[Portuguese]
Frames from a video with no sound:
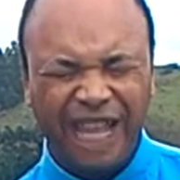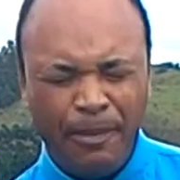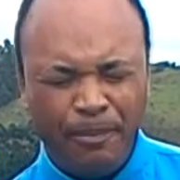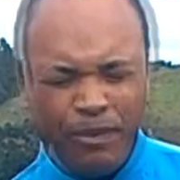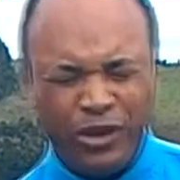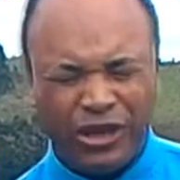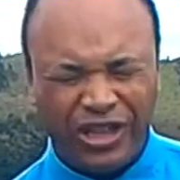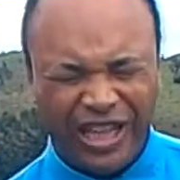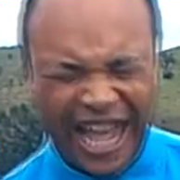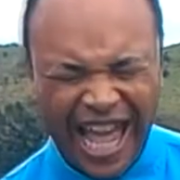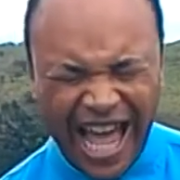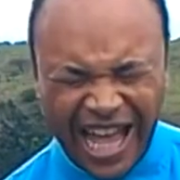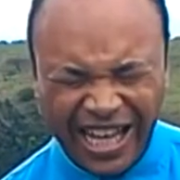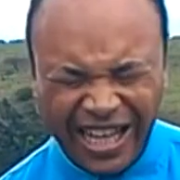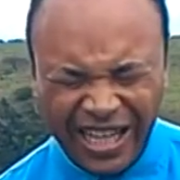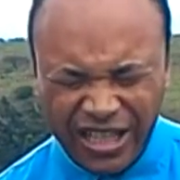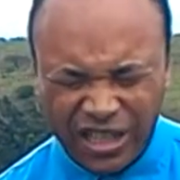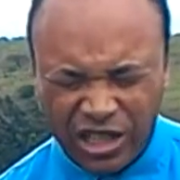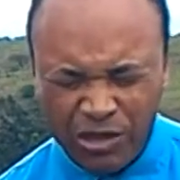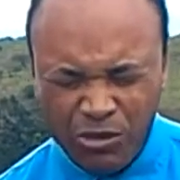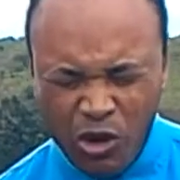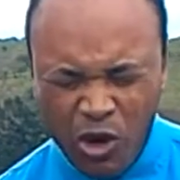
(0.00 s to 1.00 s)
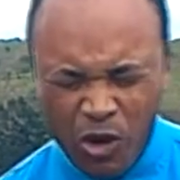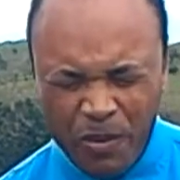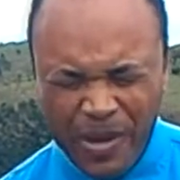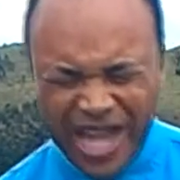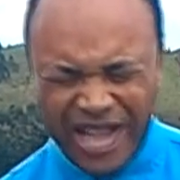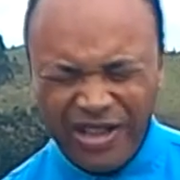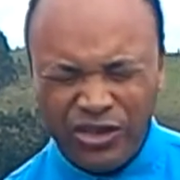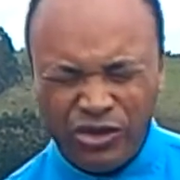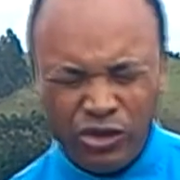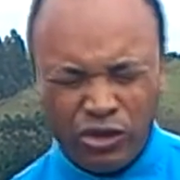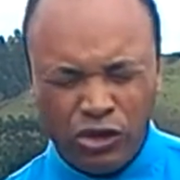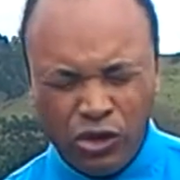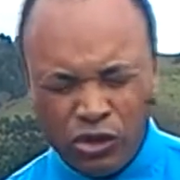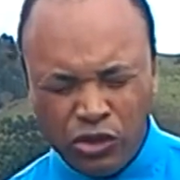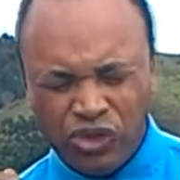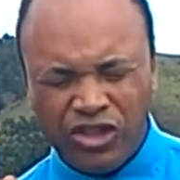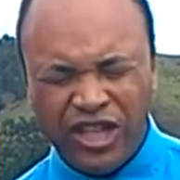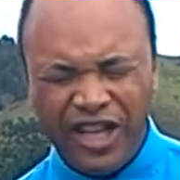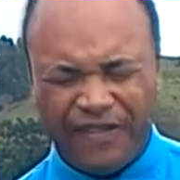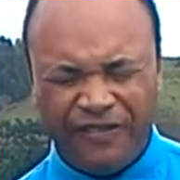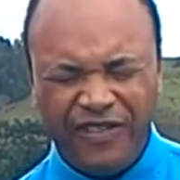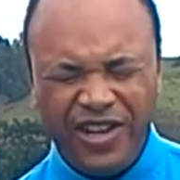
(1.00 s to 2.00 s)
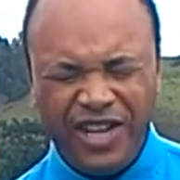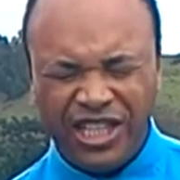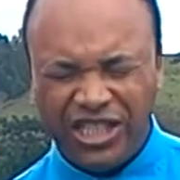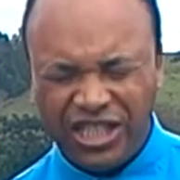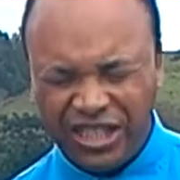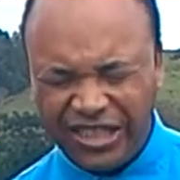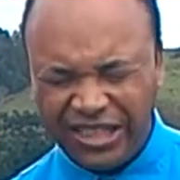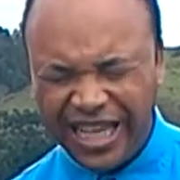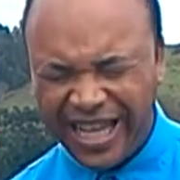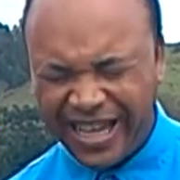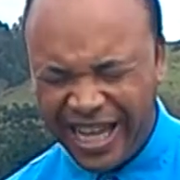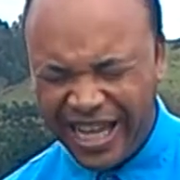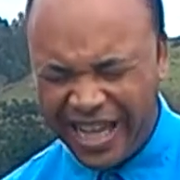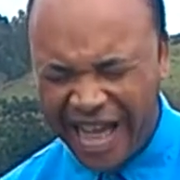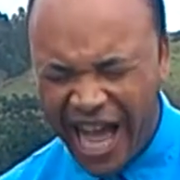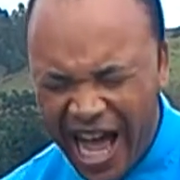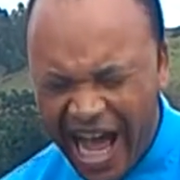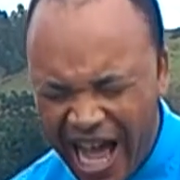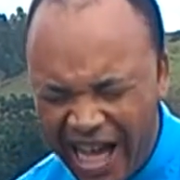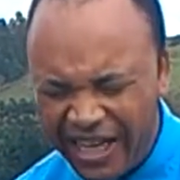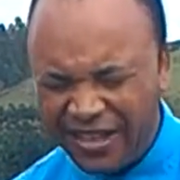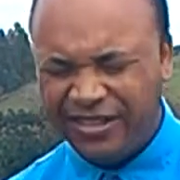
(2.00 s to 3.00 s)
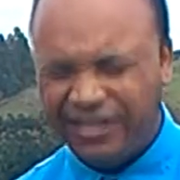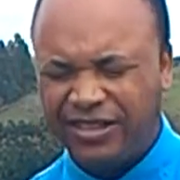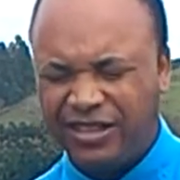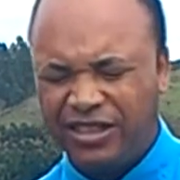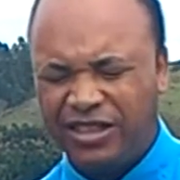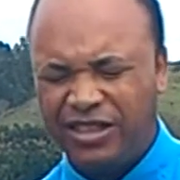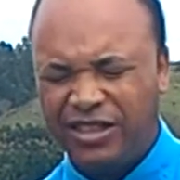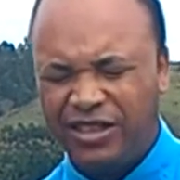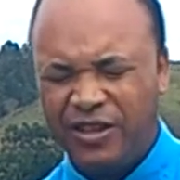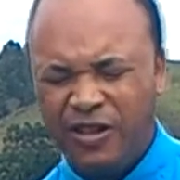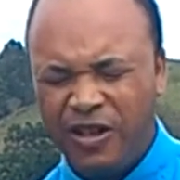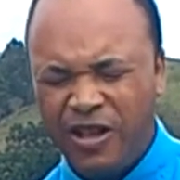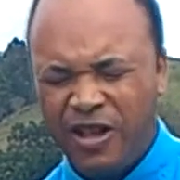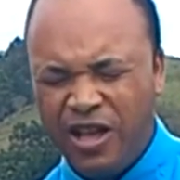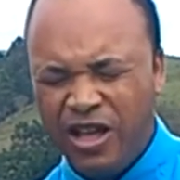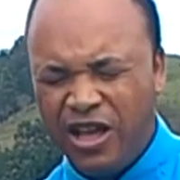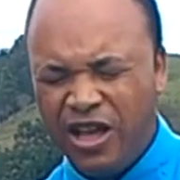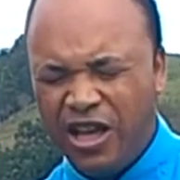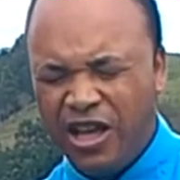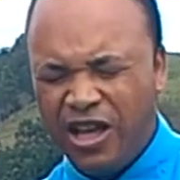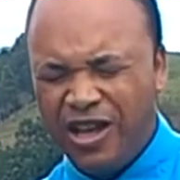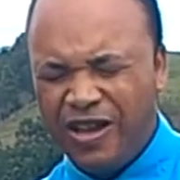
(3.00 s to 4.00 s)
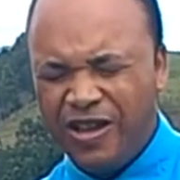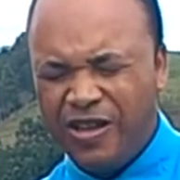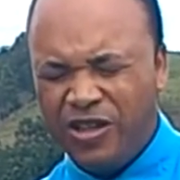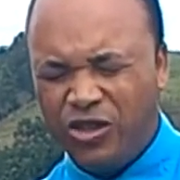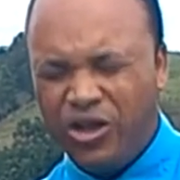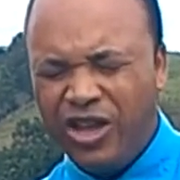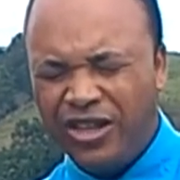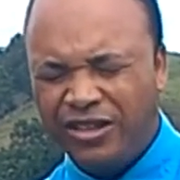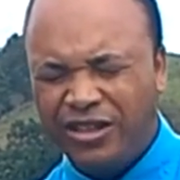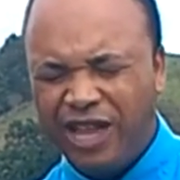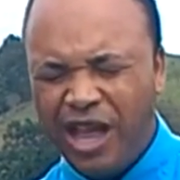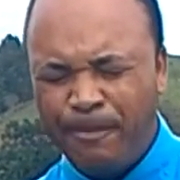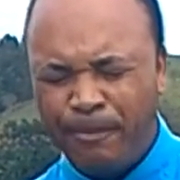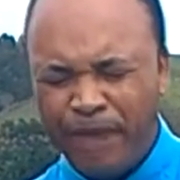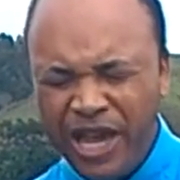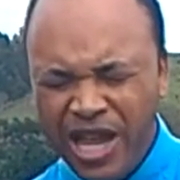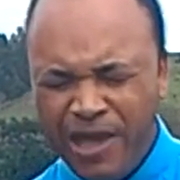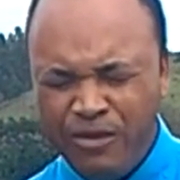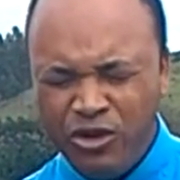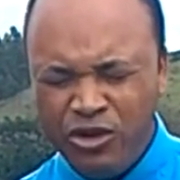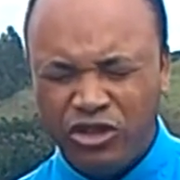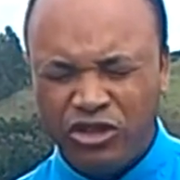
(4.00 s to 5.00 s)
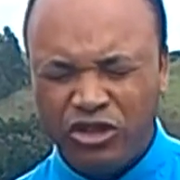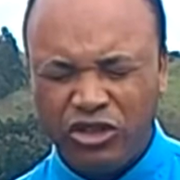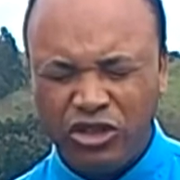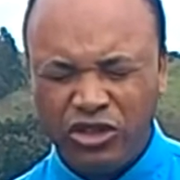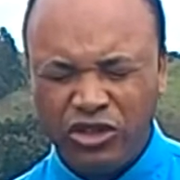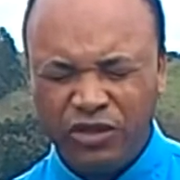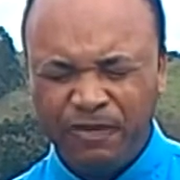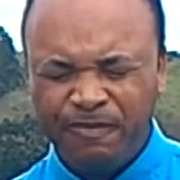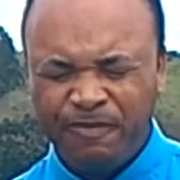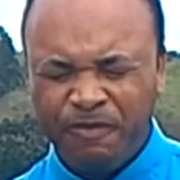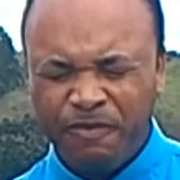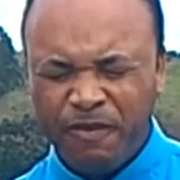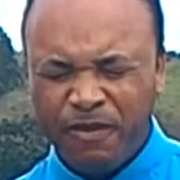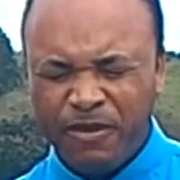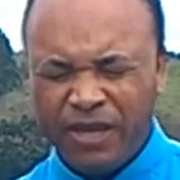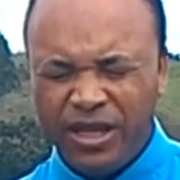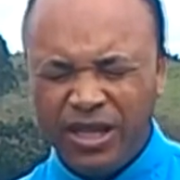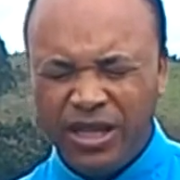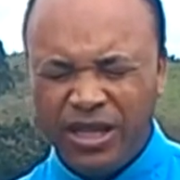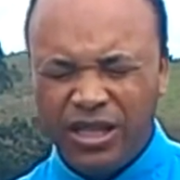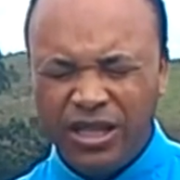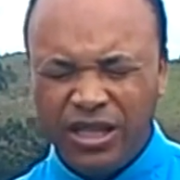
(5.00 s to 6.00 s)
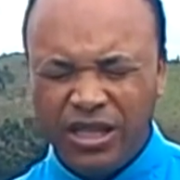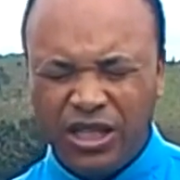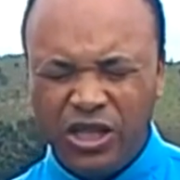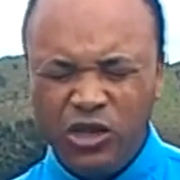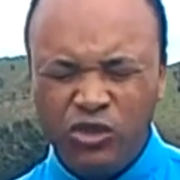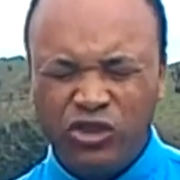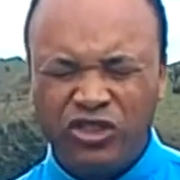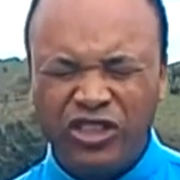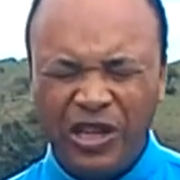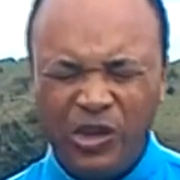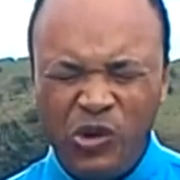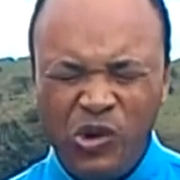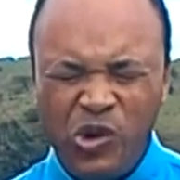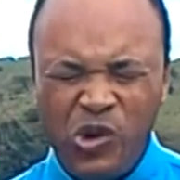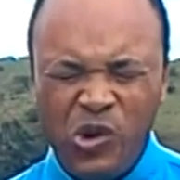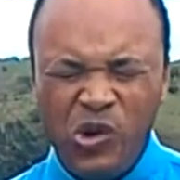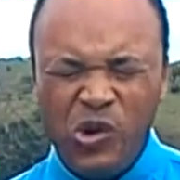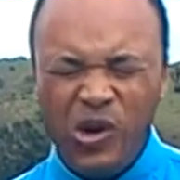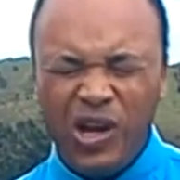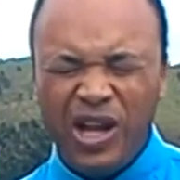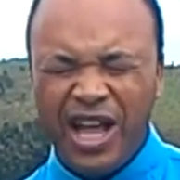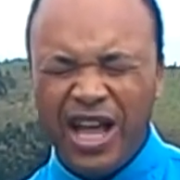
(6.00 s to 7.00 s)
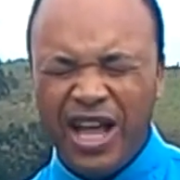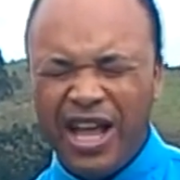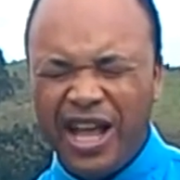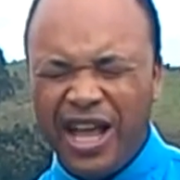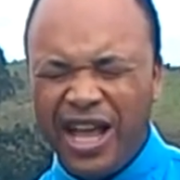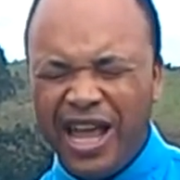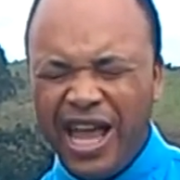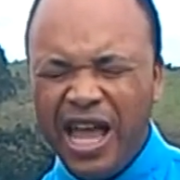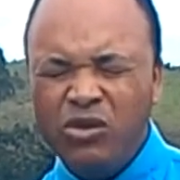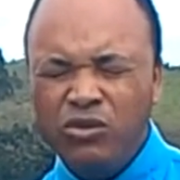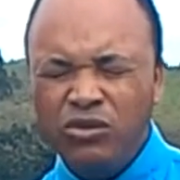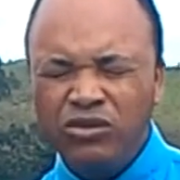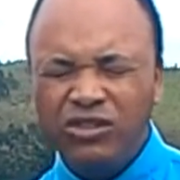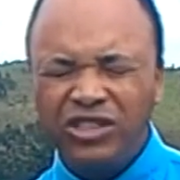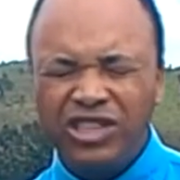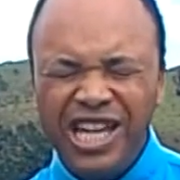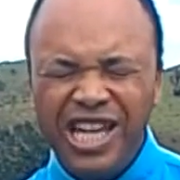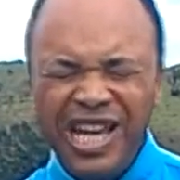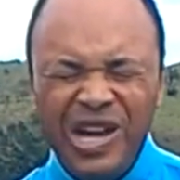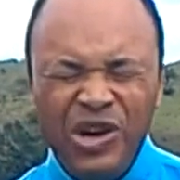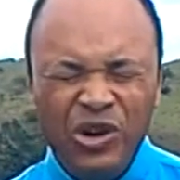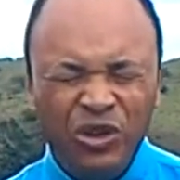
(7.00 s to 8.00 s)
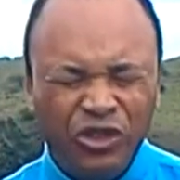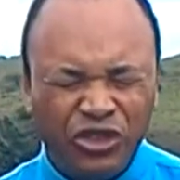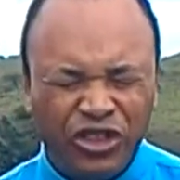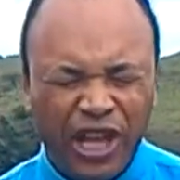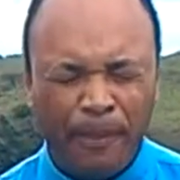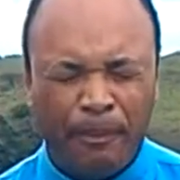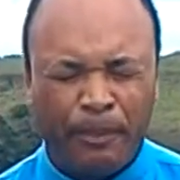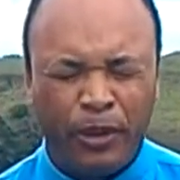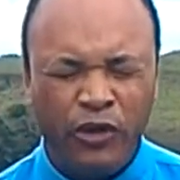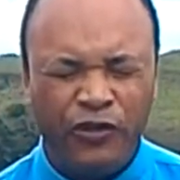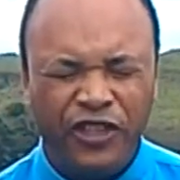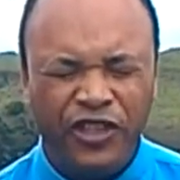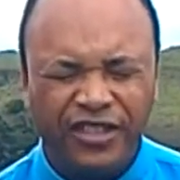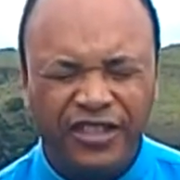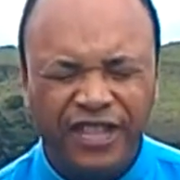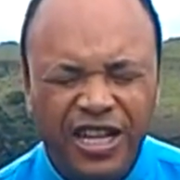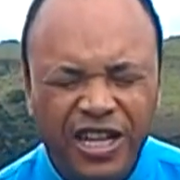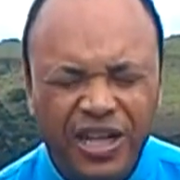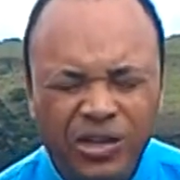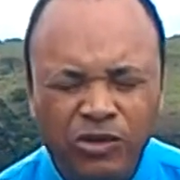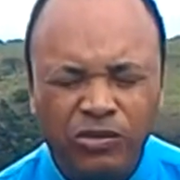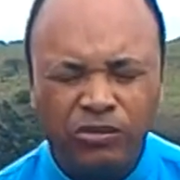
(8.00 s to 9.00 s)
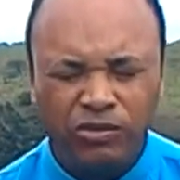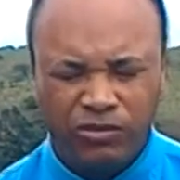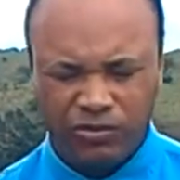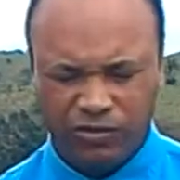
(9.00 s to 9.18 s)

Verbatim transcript: por terra neste momento todos os levantes de Satanás. Nós sabemos que o Senhor é um Deus da provisão.